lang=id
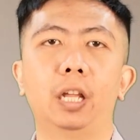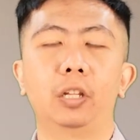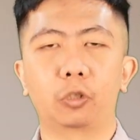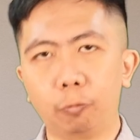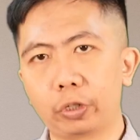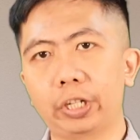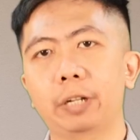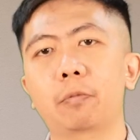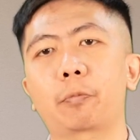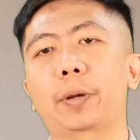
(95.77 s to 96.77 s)
Sumur ini
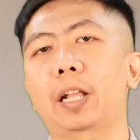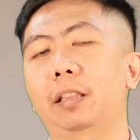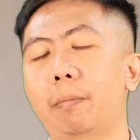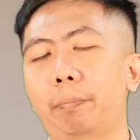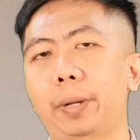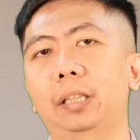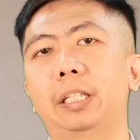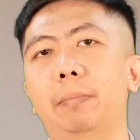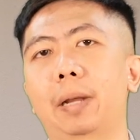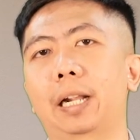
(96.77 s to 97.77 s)
merupakan tempat
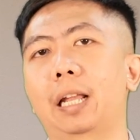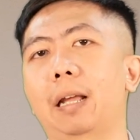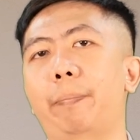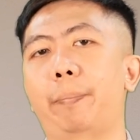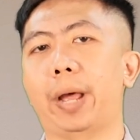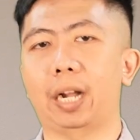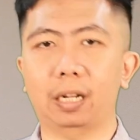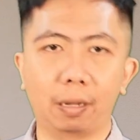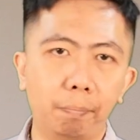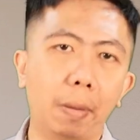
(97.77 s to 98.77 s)
di mana para
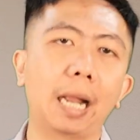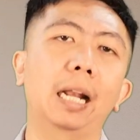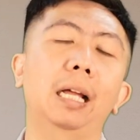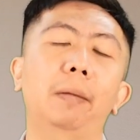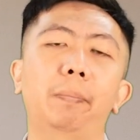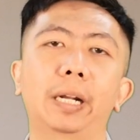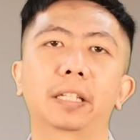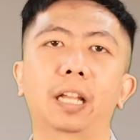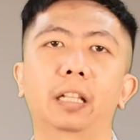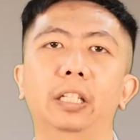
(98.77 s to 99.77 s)
gembala
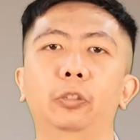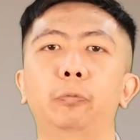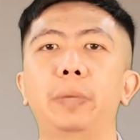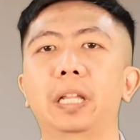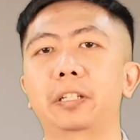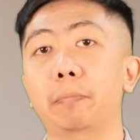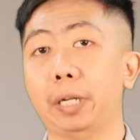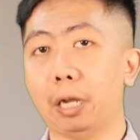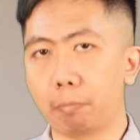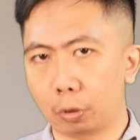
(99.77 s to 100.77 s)
pada saat itu biasanya
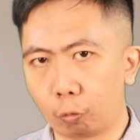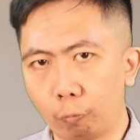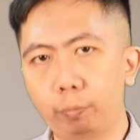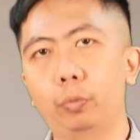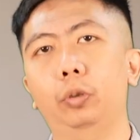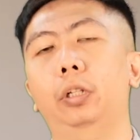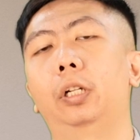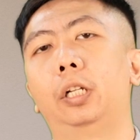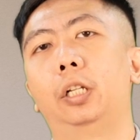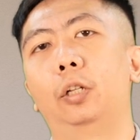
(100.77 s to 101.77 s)
mereka berkumpul